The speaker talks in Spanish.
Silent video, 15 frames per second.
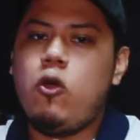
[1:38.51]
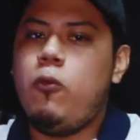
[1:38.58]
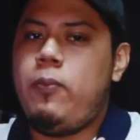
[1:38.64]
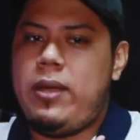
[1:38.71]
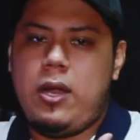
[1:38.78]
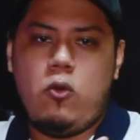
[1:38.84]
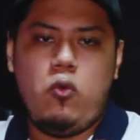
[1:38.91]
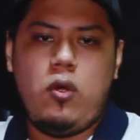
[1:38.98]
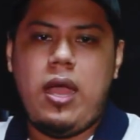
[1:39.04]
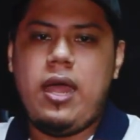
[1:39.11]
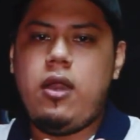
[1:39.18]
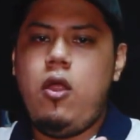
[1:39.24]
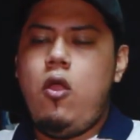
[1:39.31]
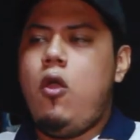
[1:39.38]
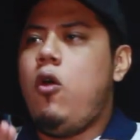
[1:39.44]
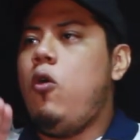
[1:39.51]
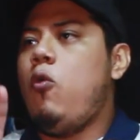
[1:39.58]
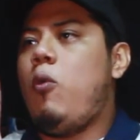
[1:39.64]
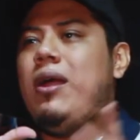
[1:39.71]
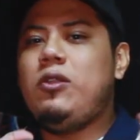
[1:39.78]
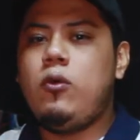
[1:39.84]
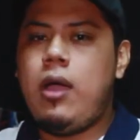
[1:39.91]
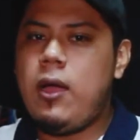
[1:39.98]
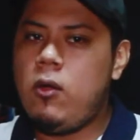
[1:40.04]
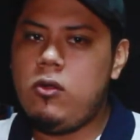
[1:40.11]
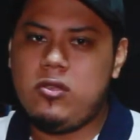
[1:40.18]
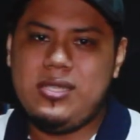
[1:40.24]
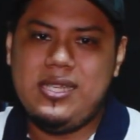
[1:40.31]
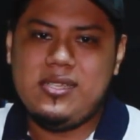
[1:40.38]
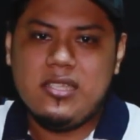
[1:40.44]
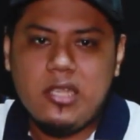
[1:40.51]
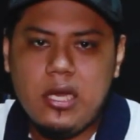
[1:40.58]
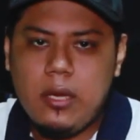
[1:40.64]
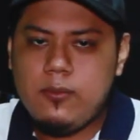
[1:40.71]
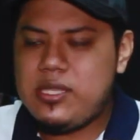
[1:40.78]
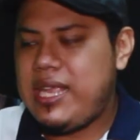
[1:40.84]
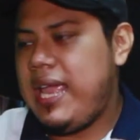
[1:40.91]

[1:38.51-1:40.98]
o para jugar o cuando hago los streams,